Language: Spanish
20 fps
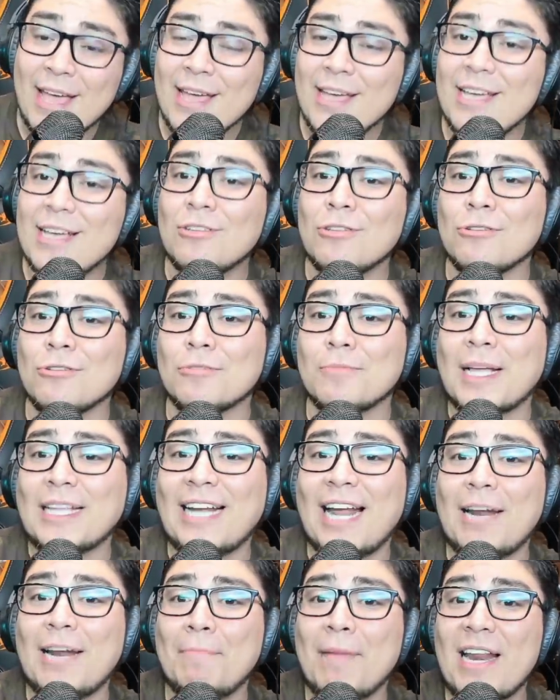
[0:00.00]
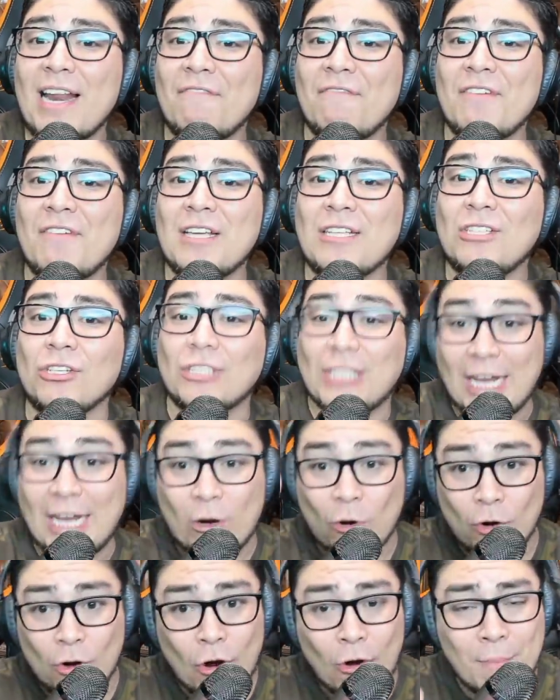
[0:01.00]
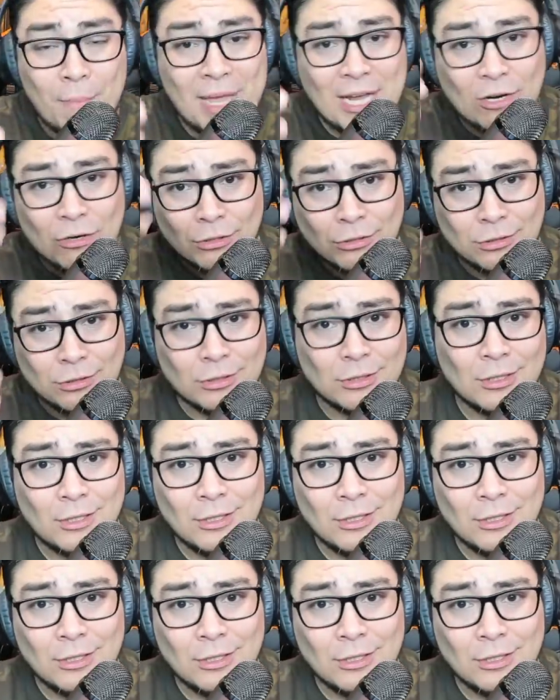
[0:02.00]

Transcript: y eso nos va a traer beneficios económicos.